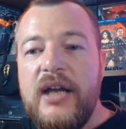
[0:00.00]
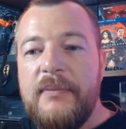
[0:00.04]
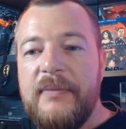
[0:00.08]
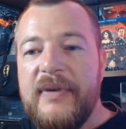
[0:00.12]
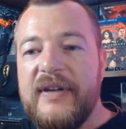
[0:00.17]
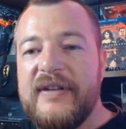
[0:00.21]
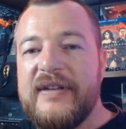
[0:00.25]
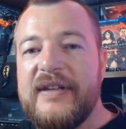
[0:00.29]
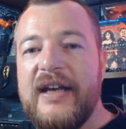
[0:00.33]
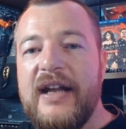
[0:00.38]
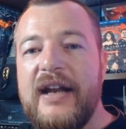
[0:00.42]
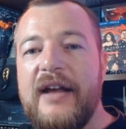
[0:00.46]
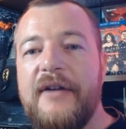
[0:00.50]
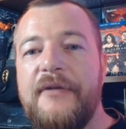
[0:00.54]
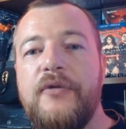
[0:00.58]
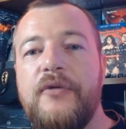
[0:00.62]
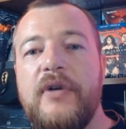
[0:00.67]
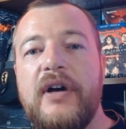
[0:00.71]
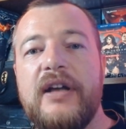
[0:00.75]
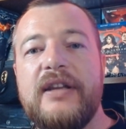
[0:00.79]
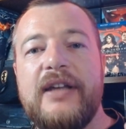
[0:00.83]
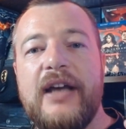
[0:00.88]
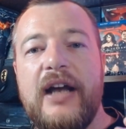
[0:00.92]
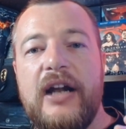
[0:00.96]
parce qu'à la
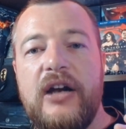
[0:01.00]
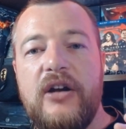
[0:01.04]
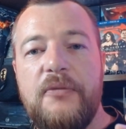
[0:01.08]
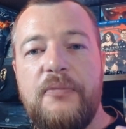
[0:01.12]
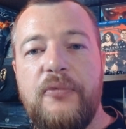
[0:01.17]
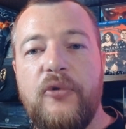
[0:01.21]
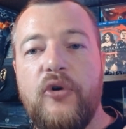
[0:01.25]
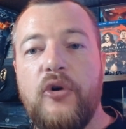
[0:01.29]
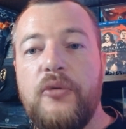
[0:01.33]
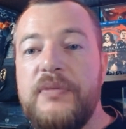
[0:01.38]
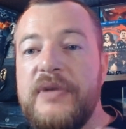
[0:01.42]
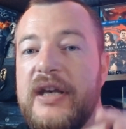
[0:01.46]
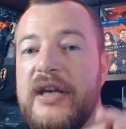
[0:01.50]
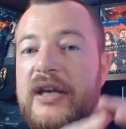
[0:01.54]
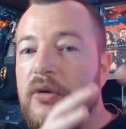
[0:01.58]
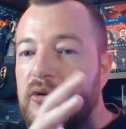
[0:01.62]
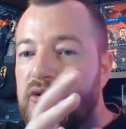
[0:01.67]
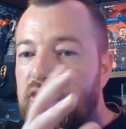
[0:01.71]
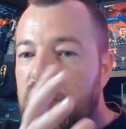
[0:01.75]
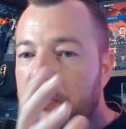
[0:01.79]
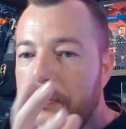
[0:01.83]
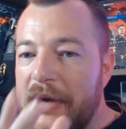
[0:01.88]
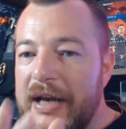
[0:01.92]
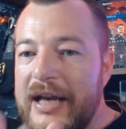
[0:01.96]
fois, as le premier, on
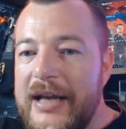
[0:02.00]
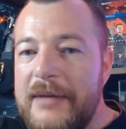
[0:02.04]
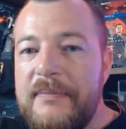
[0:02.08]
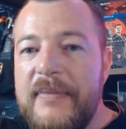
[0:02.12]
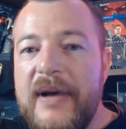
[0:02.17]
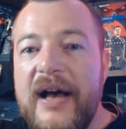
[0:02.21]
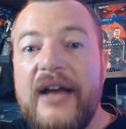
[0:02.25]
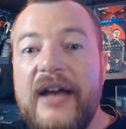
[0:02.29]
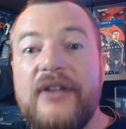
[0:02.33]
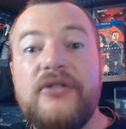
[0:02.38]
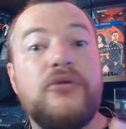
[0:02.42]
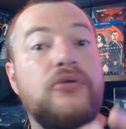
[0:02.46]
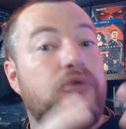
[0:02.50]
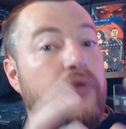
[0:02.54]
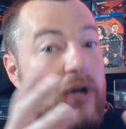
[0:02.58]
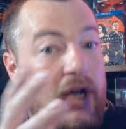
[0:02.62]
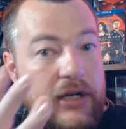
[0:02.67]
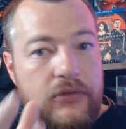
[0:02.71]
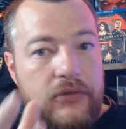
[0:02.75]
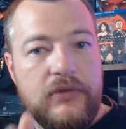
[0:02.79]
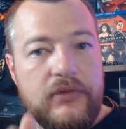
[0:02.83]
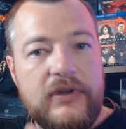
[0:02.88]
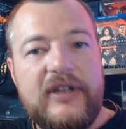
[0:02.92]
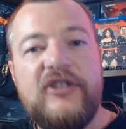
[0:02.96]
te met les bases, on te
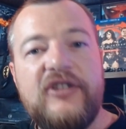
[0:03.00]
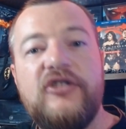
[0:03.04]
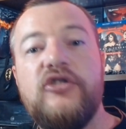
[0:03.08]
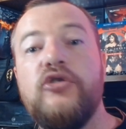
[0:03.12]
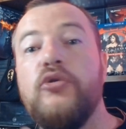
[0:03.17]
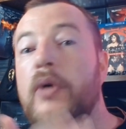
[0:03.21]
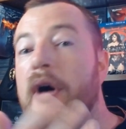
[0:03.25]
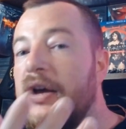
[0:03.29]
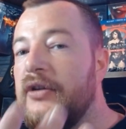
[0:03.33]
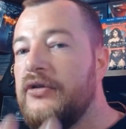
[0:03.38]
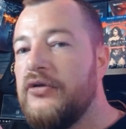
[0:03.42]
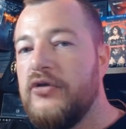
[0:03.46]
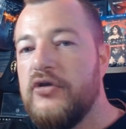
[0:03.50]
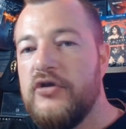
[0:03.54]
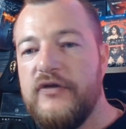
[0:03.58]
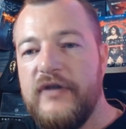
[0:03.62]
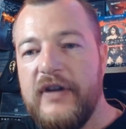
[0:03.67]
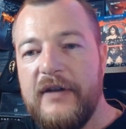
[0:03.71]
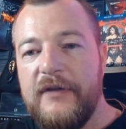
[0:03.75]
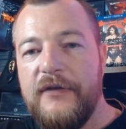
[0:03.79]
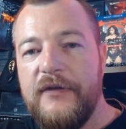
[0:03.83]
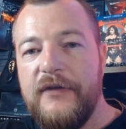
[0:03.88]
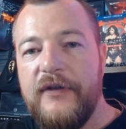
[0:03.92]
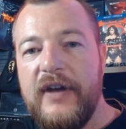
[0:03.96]
raconte l'histoire, ce que je
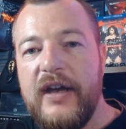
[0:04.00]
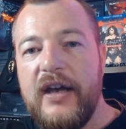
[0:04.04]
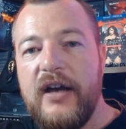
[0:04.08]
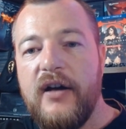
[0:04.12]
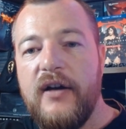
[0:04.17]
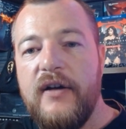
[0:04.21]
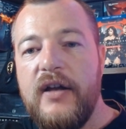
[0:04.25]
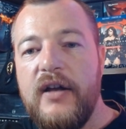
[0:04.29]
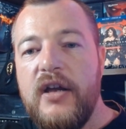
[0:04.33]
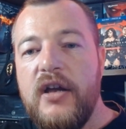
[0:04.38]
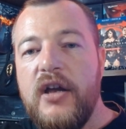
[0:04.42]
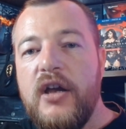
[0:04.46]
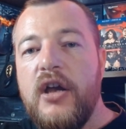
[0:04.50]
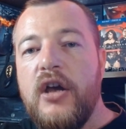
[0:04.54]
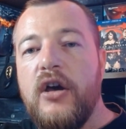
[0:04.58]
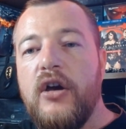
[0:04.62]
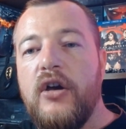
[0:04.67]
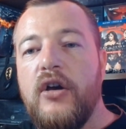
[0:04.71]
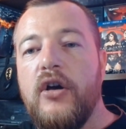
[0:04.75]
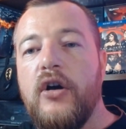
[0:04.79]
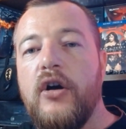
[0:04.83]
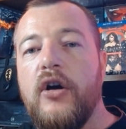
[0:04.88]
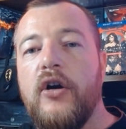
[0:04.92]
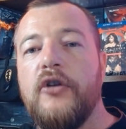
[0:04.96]
viens de faire.
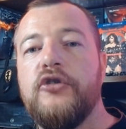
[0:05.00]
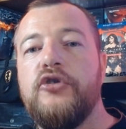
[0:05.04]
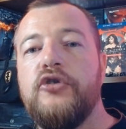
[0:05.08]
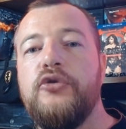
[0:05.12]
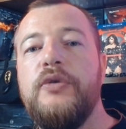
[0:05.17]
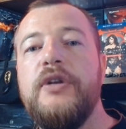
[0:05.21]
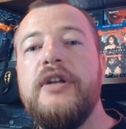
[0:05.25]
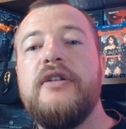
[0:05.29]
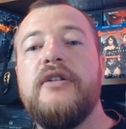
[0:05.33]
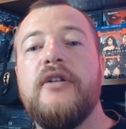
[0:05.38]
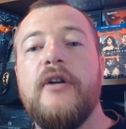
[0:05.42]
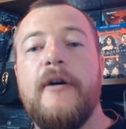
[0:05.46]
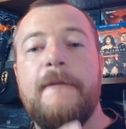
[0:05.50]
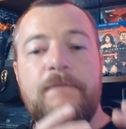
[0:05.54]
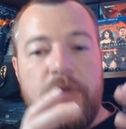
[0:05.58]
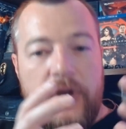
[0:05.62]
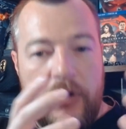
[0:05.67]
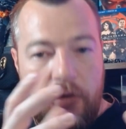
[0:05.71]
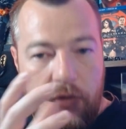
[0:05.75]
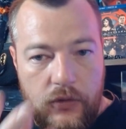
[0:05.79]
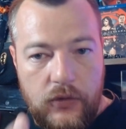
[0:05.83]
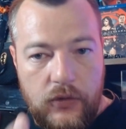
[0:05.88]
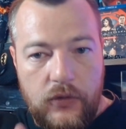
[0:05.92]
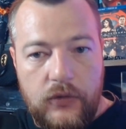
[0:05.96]
Euh, ensuite,
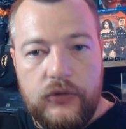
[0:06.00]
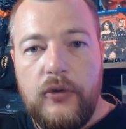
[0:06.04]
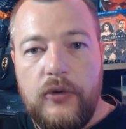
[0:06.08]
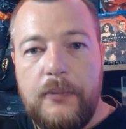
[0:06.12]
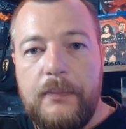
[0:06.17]
on te